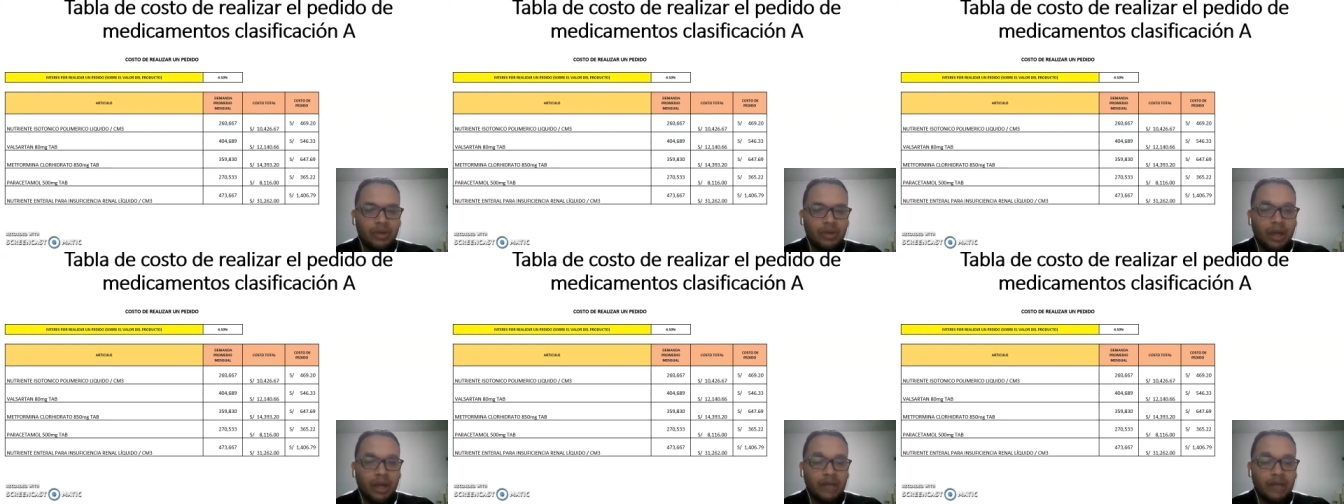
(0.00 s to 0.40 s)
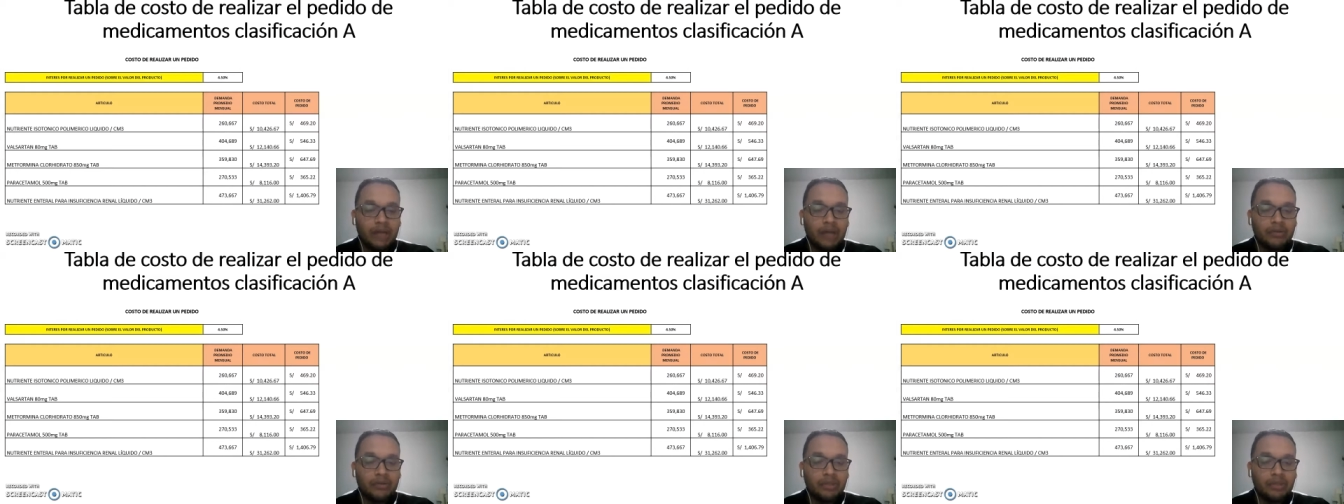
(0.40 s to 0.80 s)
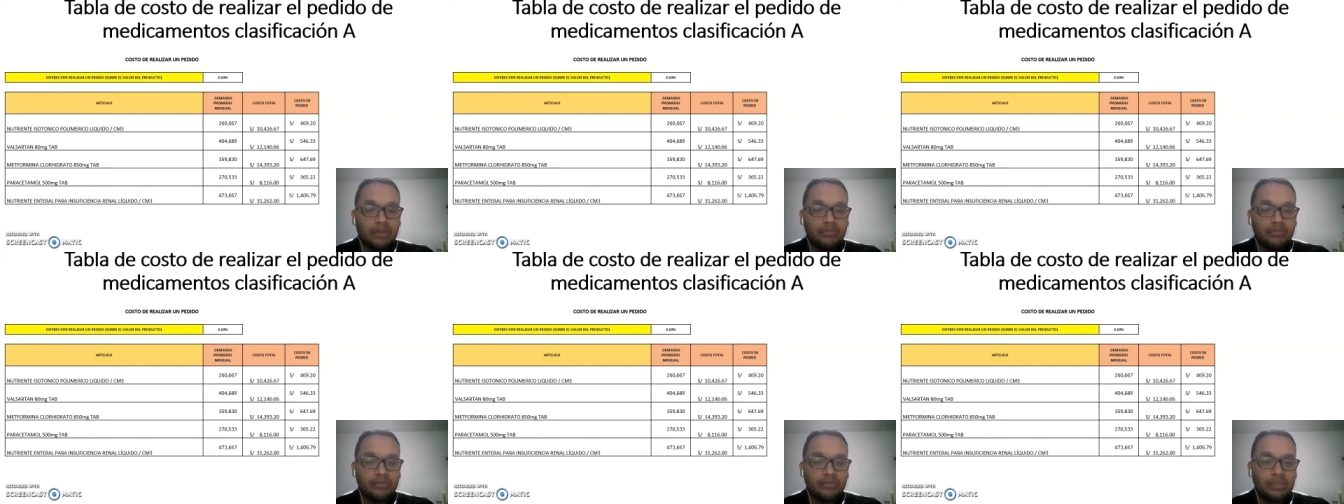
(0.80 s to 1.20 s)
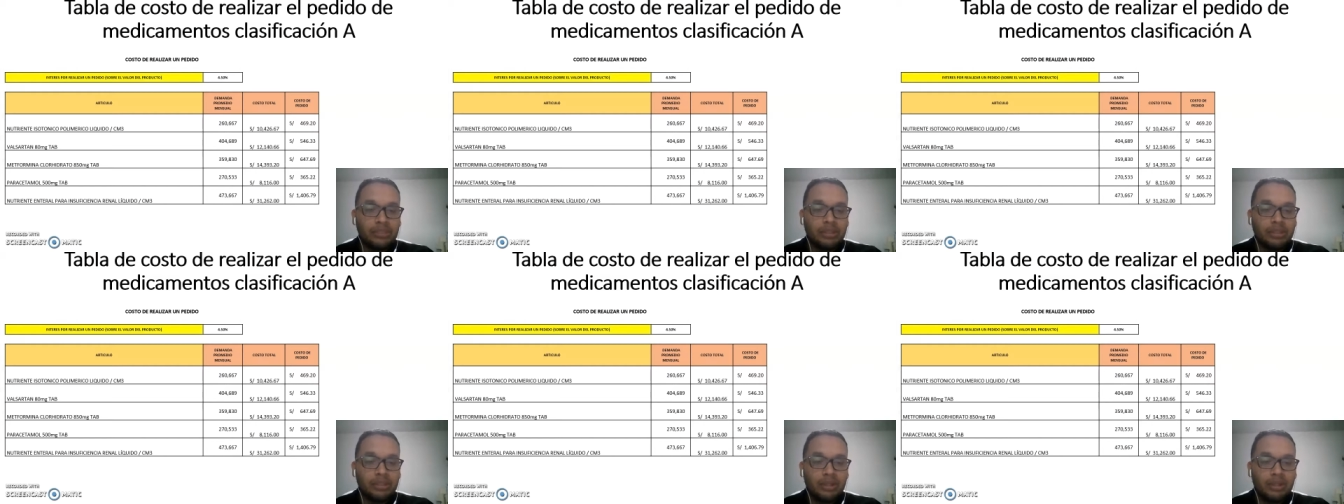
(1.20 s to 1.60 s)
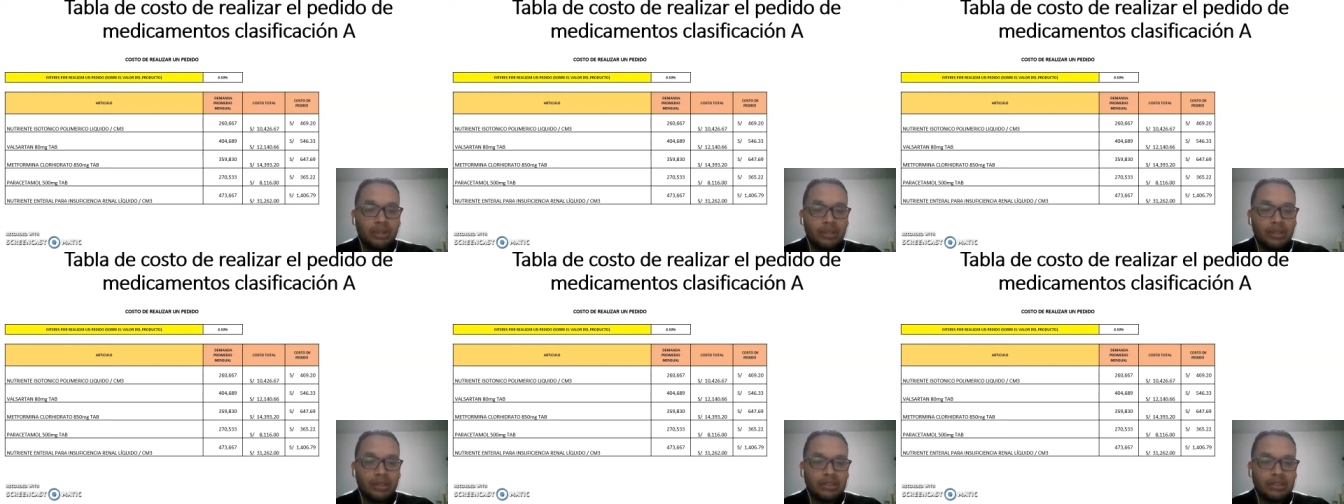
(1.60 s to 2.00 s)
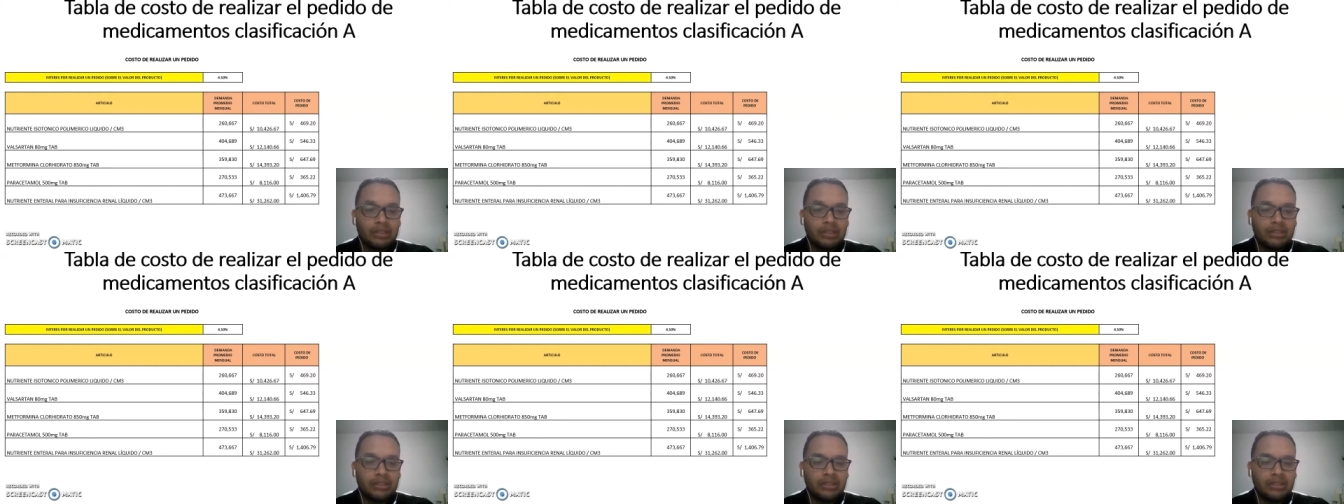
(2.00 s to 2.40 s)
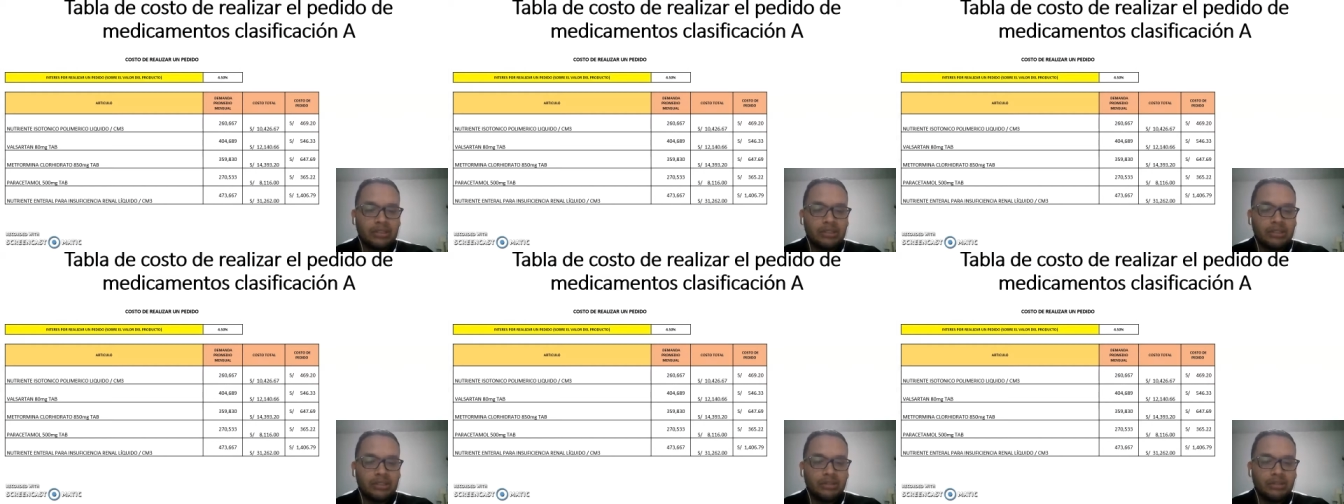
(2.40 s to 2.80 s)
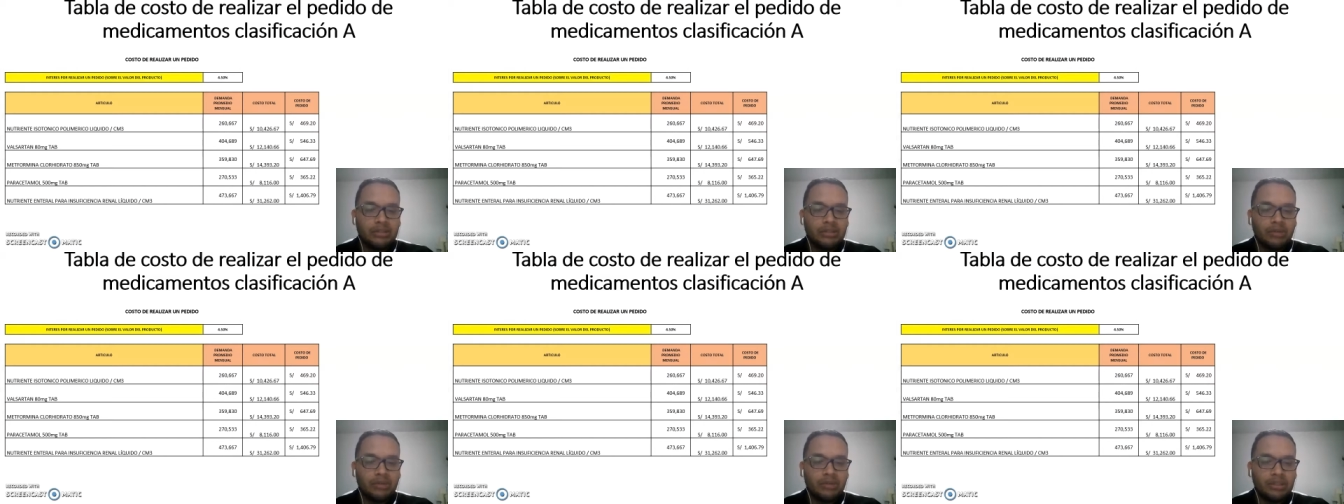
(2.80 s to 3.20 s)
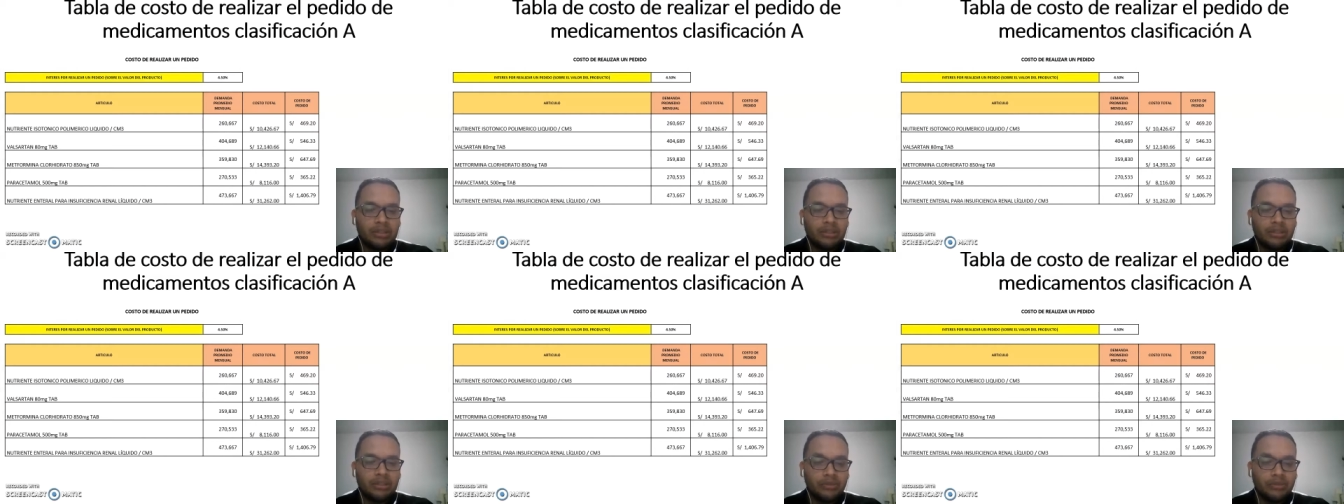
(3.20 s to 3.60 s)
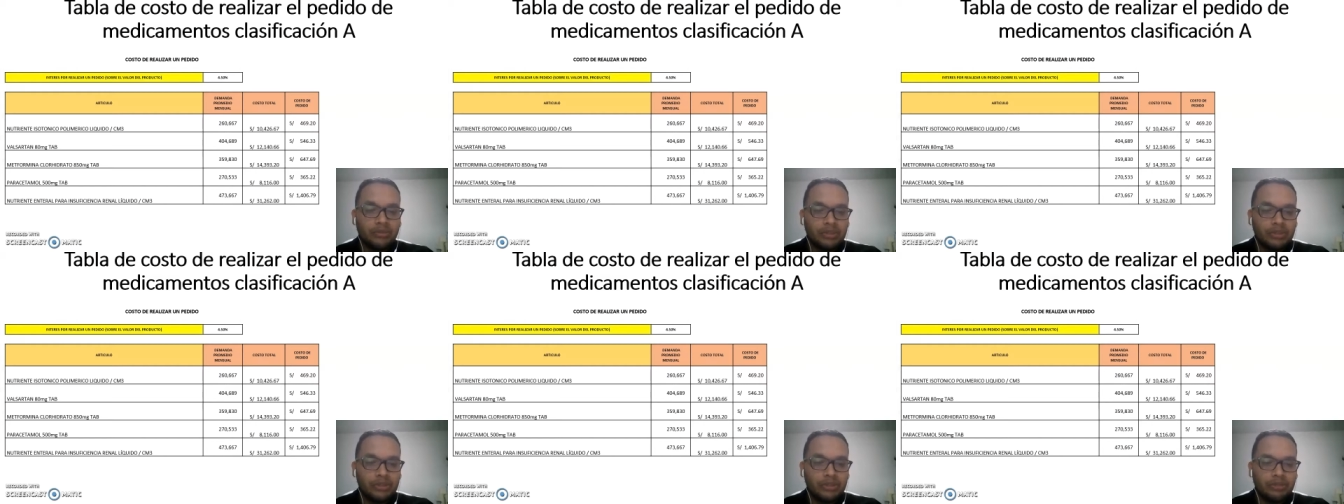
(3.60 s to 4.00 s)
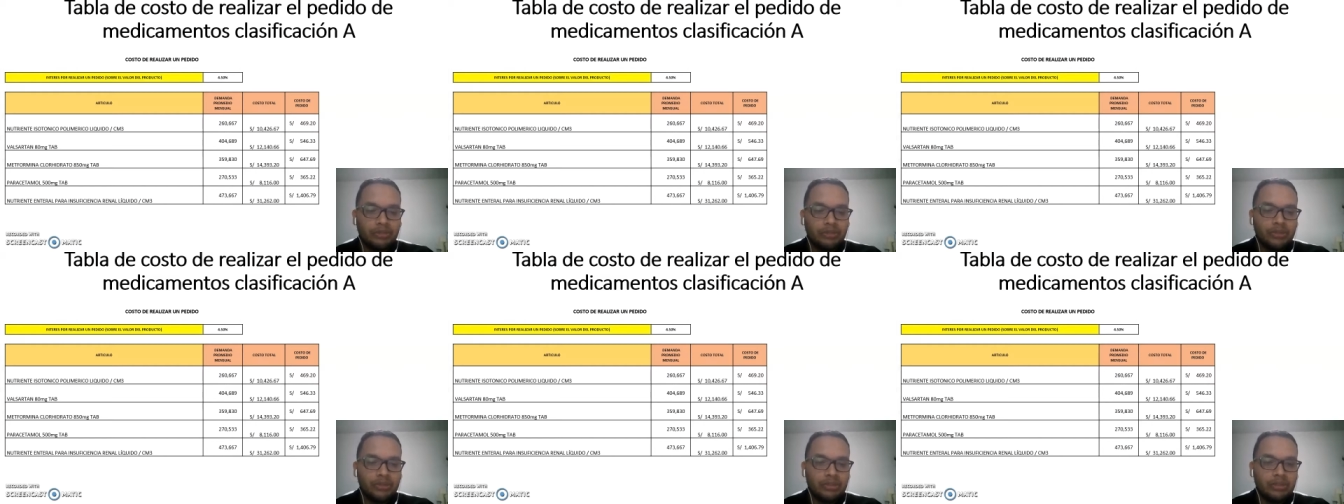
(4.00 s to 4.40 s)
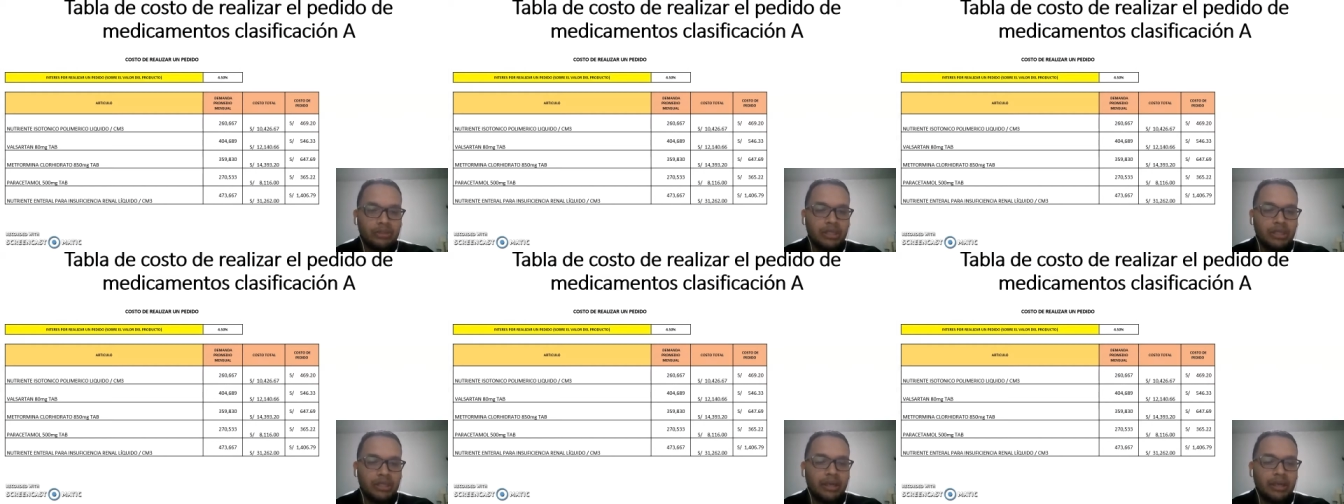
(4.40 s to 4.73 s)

A eso se le suma ese 647.69 soles,